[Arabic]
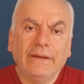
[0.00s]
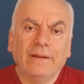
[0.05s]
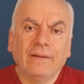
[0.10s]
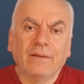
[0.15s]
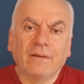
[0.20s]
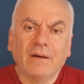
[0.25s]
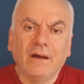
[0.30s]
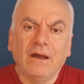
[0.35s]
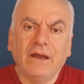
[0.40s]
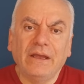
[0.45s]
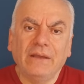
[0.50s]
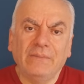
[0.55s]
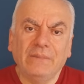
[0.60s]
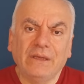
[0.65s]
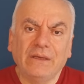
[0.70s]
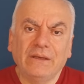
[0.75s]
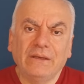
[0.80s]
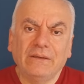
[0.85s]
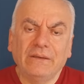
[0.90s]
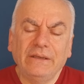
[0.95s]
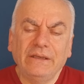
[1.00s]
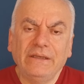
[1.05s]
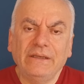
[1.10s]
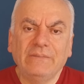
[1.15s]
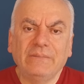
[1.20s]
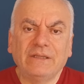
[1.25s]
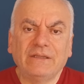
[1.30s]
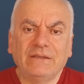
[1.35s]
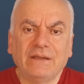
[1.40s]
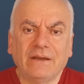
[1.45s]
القائمة هي
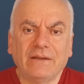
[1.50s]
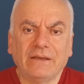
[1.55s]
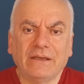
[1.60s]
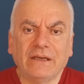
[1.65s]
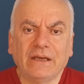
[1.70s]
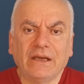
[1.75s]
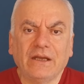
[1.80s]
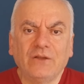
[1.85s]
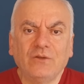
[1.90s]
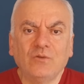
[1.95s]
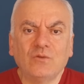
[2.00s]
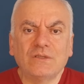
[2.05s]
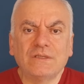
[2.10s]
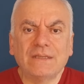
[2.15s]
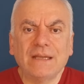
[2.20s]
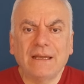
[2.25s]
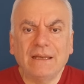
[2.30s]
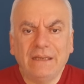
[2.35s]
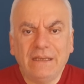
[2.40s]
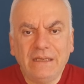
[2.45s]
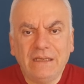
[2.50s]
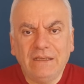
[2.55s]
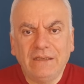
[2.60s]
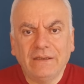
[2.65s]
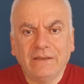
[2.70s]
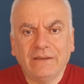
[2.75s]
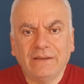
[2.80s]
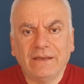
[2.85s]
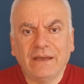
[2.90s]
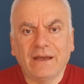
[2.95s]
بالتاريخ أنه
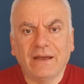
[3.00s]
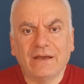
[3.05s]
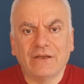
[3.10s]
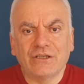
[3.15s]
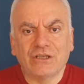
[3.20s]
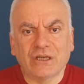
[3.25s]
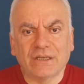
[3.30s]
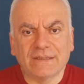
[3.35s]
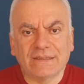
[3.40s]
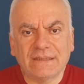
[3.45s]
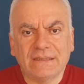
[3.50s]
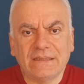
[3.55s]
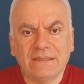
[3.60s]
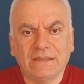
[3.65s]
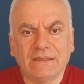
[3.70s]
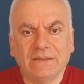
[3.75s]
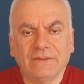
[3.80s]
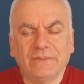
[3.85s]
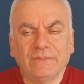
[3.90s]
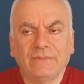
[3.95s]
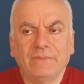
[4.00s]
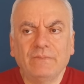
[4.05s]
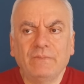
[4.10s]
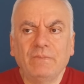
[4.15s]
ستالين كشخصية